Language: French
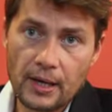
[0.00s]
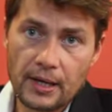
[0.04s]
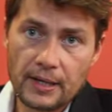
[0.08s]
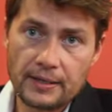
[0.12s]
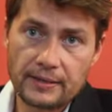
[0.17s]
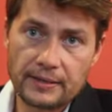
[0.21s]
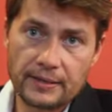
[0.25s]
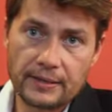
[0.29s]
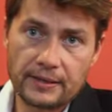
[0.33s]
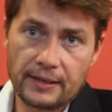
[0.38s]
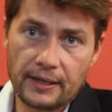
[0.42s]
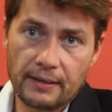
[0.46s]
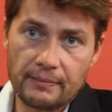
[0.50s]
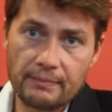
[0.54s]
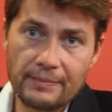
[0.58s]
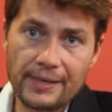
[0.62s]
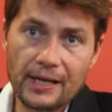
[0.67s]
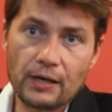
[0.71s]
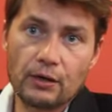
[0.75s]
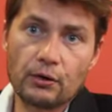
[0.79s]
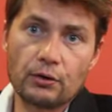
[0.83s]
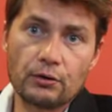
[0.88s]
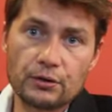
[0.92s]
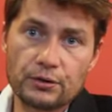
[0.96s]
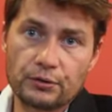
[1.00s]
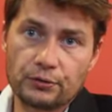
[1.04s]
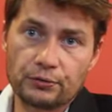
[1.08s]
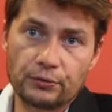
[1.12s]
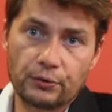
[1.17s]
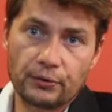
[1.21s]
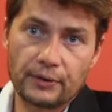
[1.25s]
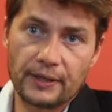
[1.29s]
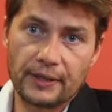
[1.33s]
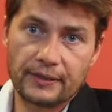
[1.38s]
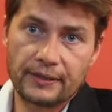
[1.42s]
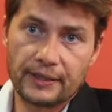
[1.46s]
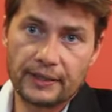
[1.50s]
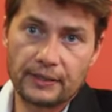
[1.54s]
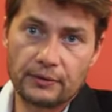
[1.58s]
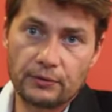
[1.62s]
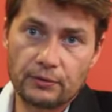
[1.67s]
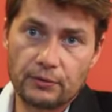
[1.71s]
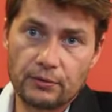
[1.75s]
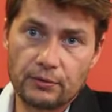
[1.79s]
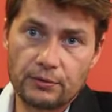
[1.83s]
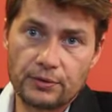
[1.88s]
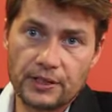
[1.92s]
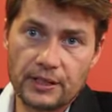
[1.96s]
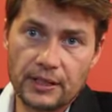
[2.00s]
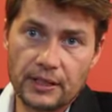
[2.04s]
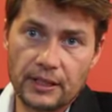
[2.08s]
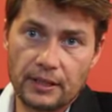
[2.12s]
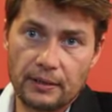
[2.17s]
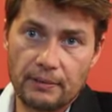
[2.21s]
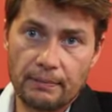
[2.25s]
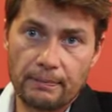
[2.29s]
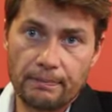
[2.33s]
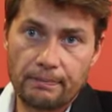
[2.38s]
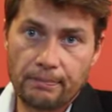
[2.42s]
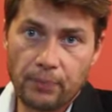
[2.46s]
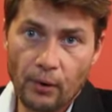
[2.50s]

c'est un mélange entre la technologie